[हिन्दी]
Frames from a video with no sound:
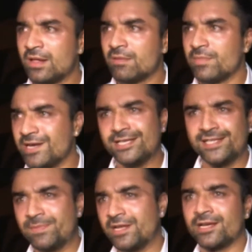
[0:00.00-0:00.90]
मैंने
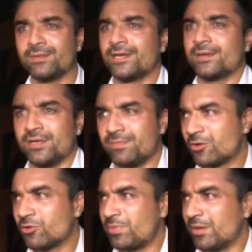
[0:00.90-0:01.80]
इससे पहले कभी कपिल
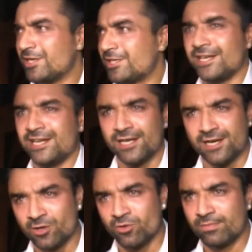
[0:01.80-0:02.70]
मैं कोई पब्लिसिटी ईटर
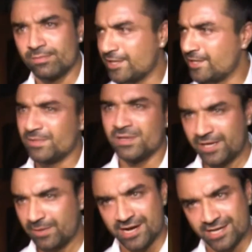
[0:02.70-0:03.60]
नहीं हूँ मीडिया भी
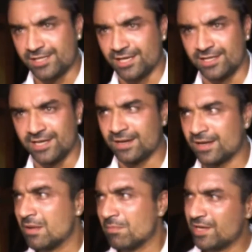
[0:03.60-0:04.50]
मेरे बाइट्स चाहती है
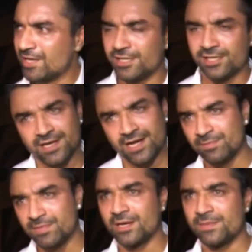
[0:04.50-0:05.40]
मैंने जिस
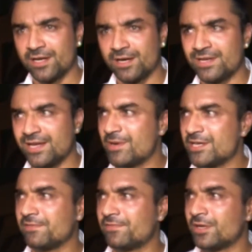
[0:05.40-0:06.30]
आदमी का भी नाम लिया मैं
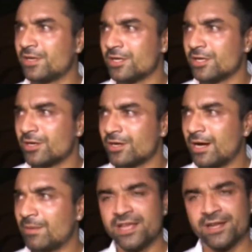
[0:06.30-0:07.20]
सिर्फ
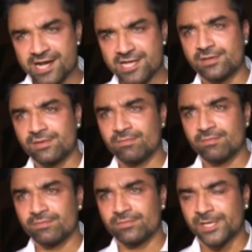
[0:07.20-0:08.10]
अपने राइट्स
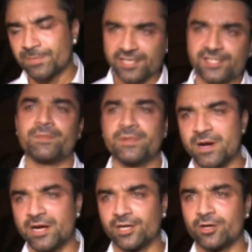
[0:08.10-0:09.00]
सबके सामने
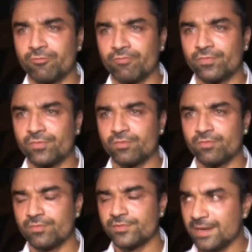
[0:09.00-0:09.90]
मांगता
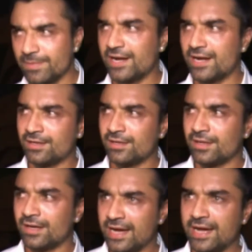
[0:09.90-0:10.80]
हूँ ये मेरा
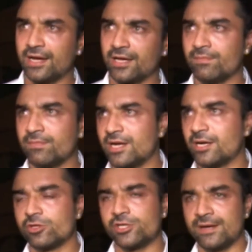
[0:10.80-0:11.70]
है अगर मेरा
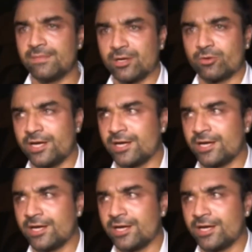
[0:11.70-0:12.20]
कुछ है मैं कोई